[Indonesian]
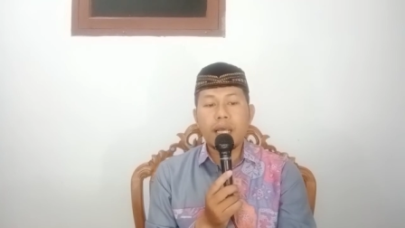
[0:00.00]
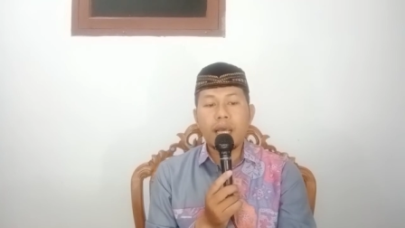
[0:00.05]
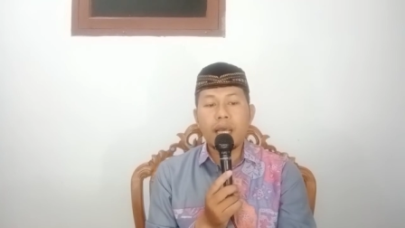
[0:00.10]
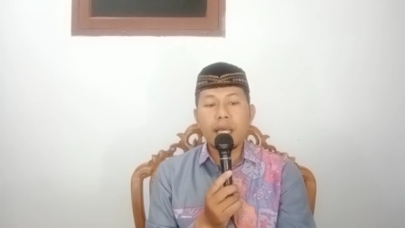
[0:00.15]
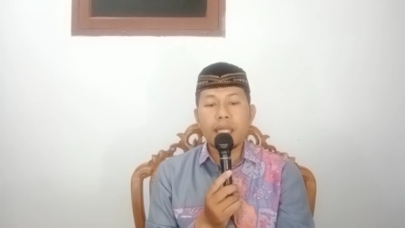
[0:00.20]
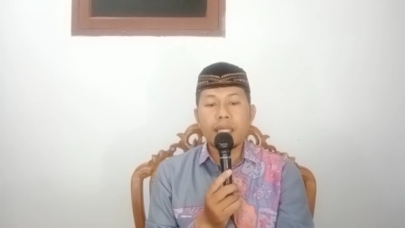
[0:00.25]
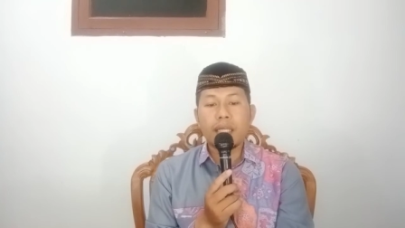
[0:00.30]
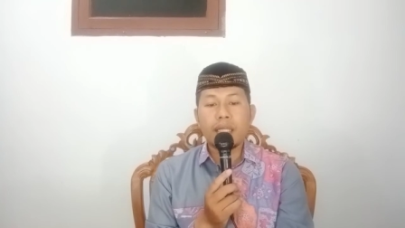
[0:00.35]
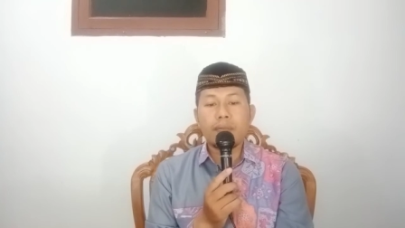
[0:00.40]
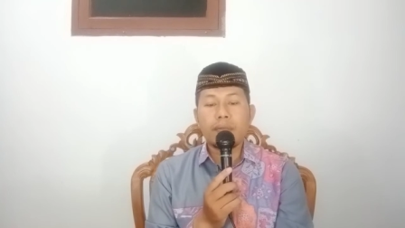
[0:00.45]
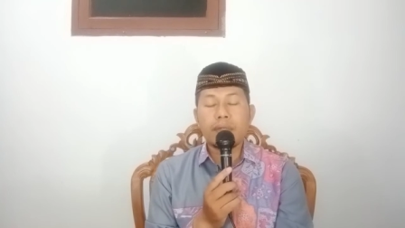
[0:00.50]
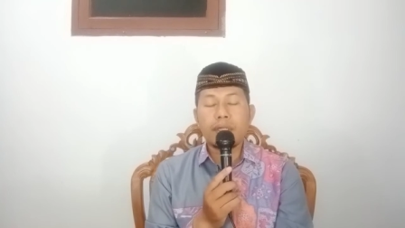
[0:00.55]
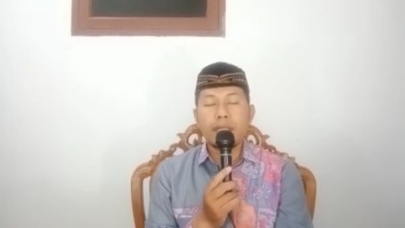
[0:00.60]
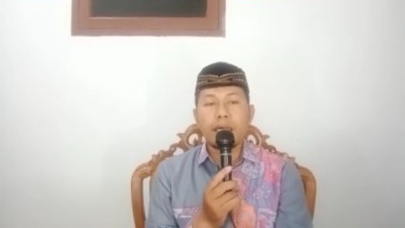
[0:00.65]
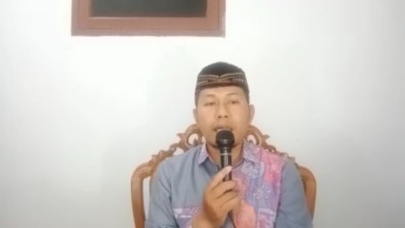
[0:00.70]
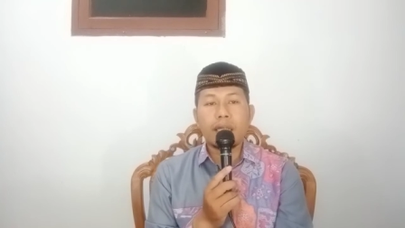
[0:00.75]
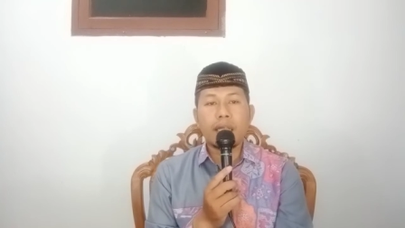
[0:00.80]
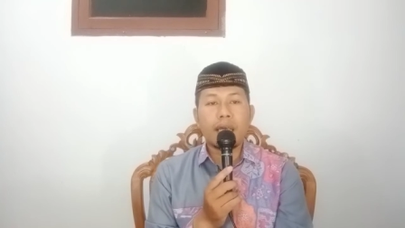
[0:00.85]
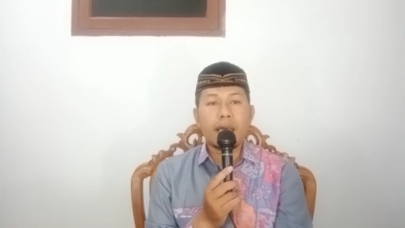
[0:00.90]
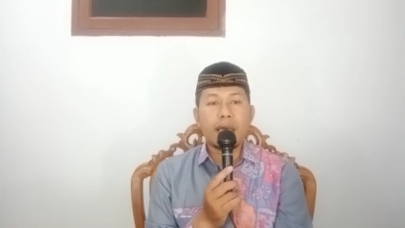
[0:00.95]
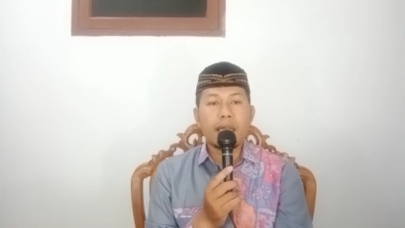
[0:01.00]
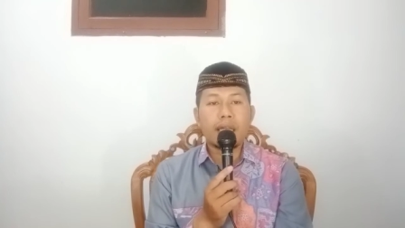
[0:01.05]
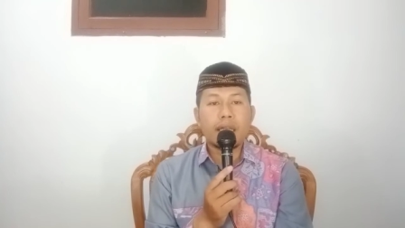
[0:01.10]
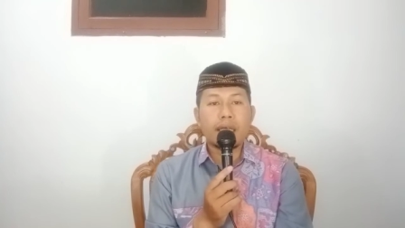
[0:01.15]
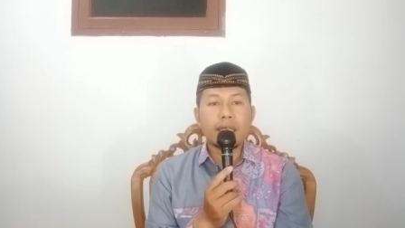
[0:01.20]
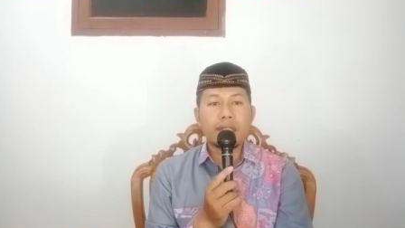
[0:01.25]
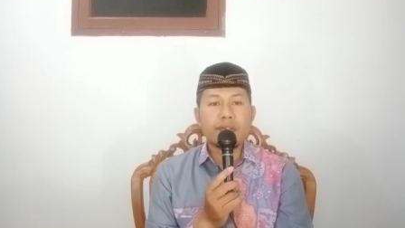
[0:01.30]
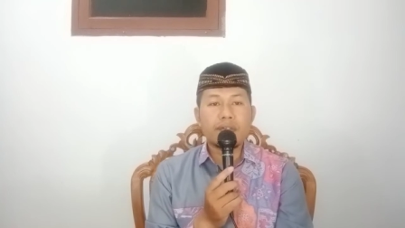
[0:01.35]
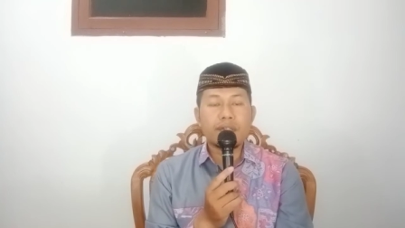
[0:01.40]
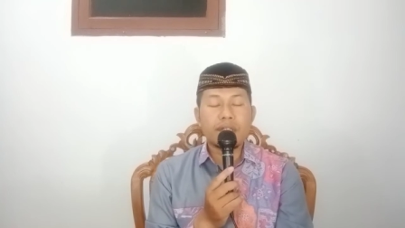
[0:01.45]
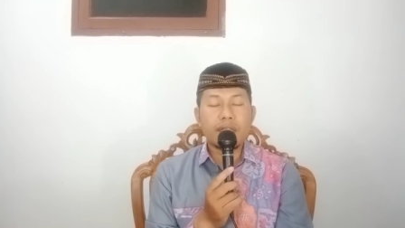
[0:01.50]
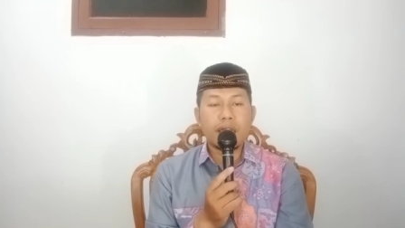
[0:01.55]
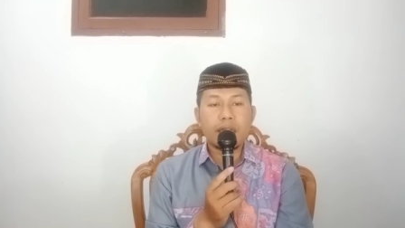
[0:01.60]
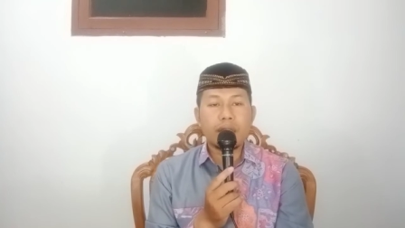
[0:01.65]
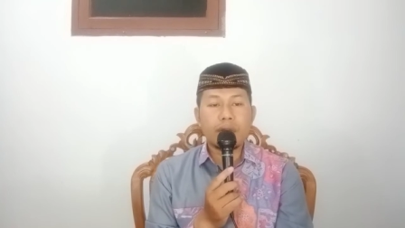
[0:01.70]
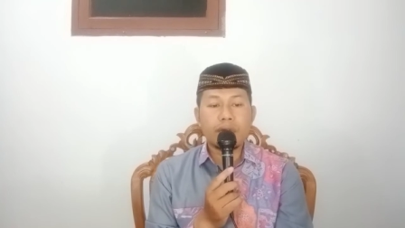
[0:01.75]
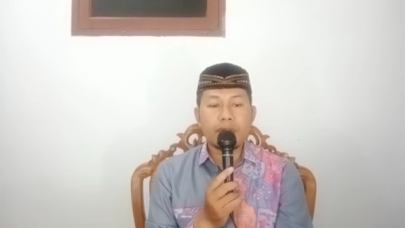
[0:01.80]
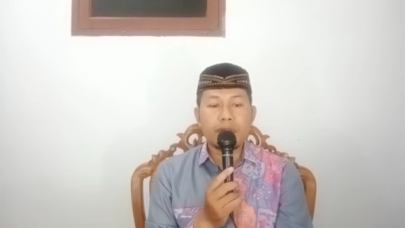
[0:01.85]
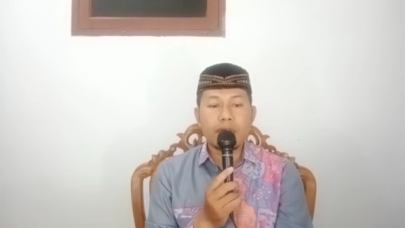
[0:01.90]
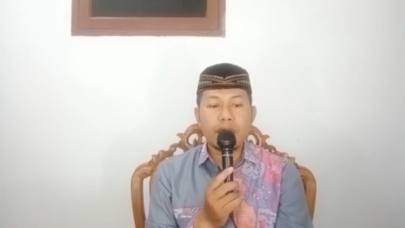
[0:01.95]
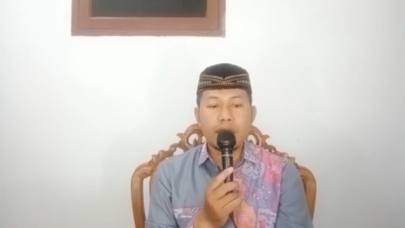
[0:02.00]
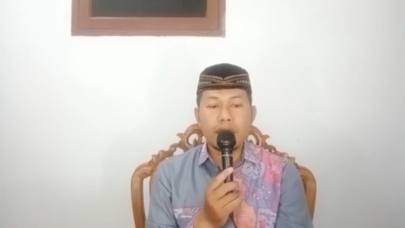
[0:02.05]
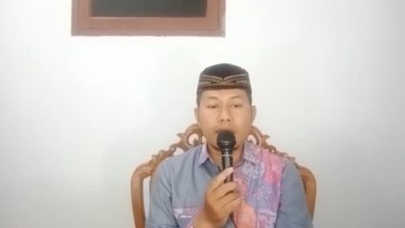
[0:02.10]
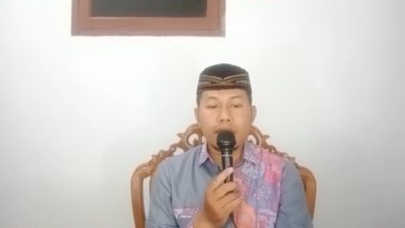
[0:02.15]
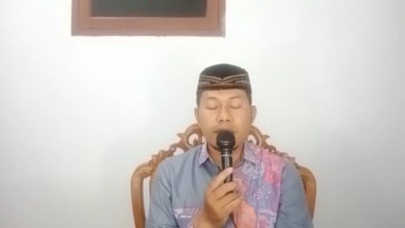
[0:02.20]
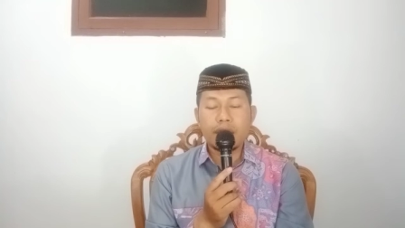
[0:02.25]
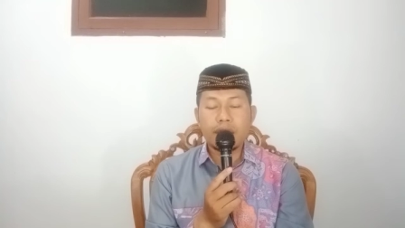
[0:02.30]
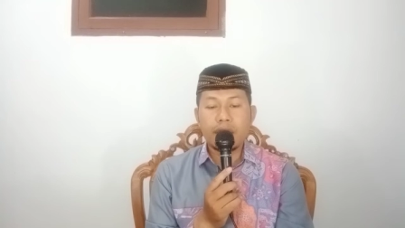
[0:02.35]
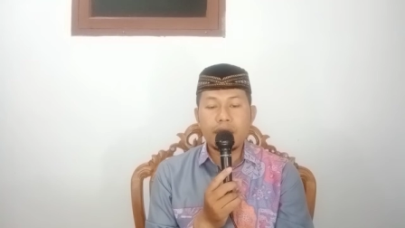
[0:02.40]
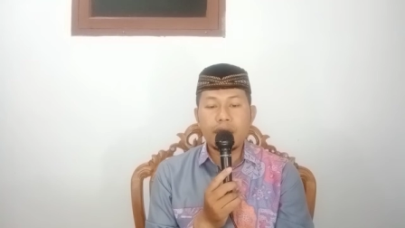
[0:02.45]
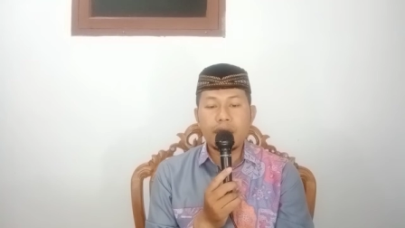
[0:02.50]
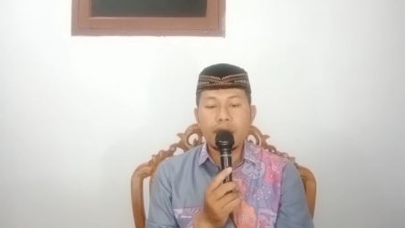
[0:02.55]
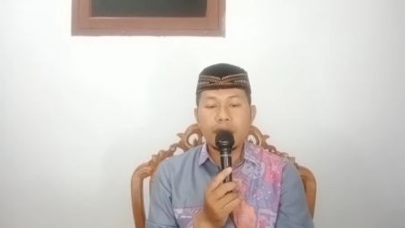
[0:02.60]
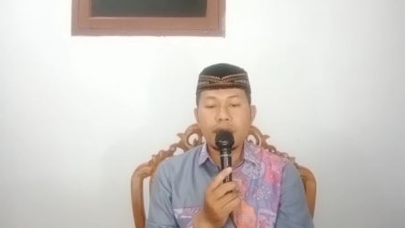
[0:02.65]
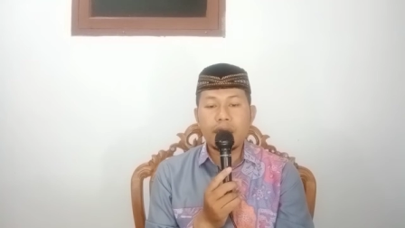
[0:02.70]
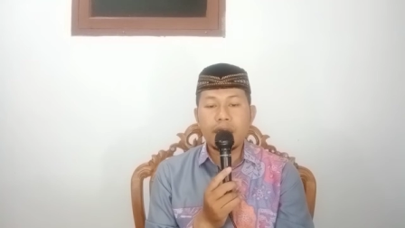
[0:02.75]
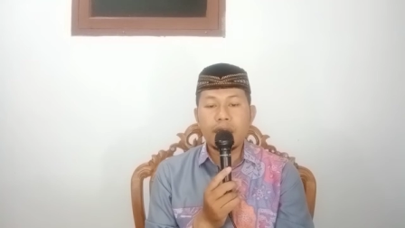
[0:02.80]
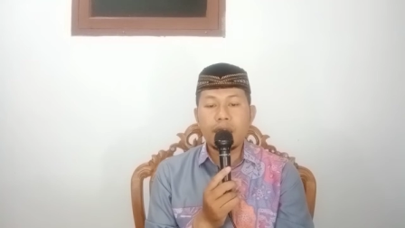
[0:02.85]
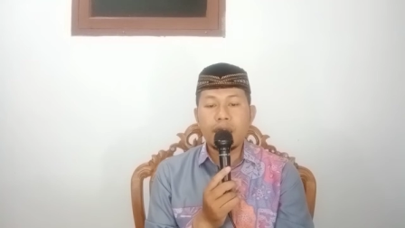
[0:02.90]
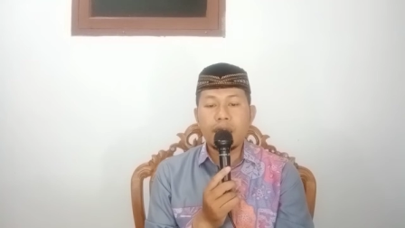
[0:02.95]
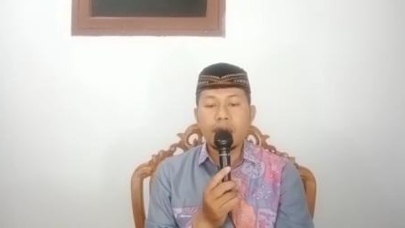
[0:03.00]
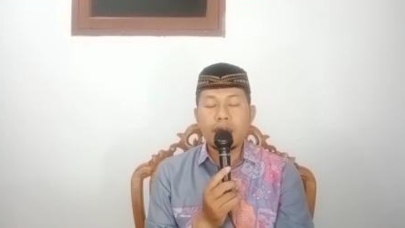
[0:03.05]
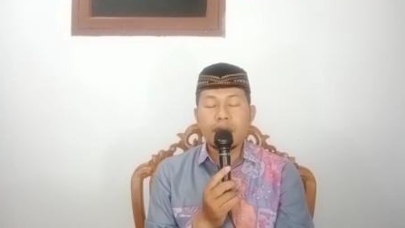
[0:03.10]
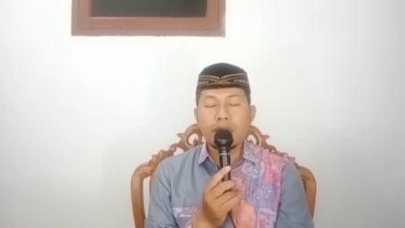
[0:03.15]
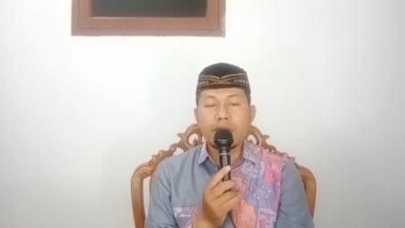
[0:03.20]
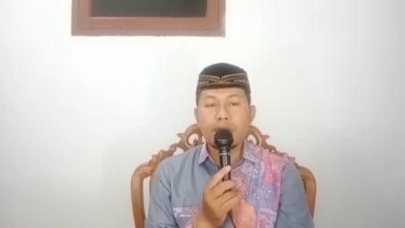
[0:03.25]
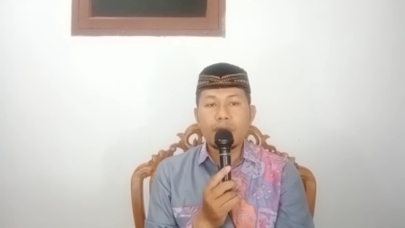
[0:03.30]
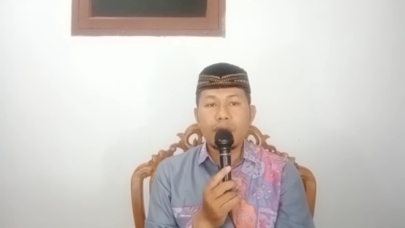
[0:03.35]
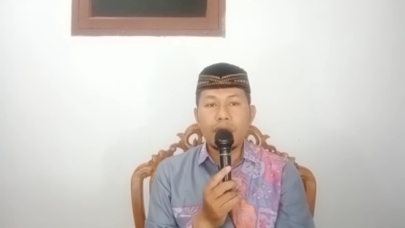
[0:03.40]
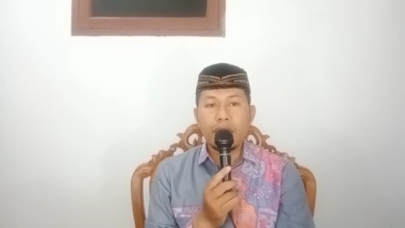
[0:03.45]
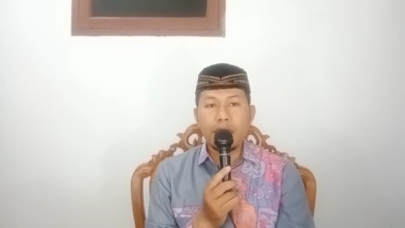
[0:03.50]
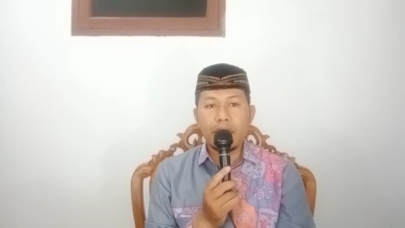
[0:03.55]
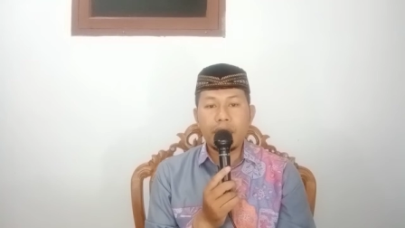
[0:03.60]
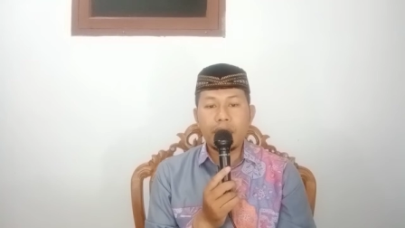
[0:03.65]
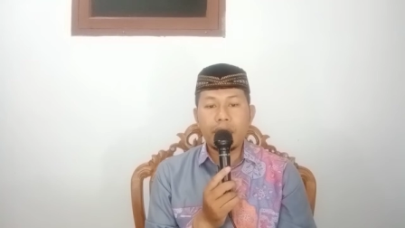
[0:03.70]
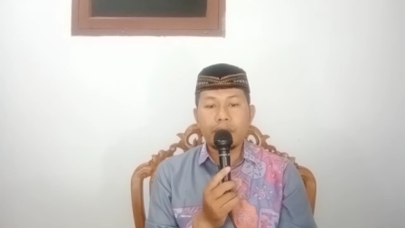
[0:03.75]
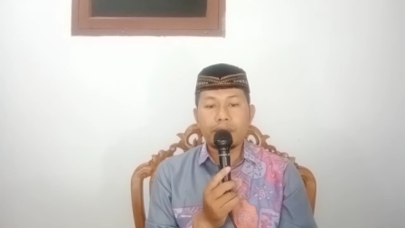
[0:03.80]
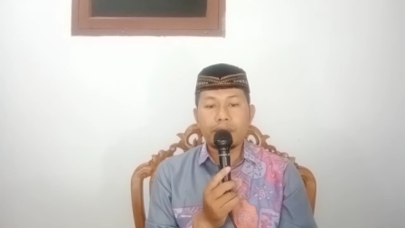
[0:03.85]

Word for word: Hakim dari Anas status hadis ini sahih.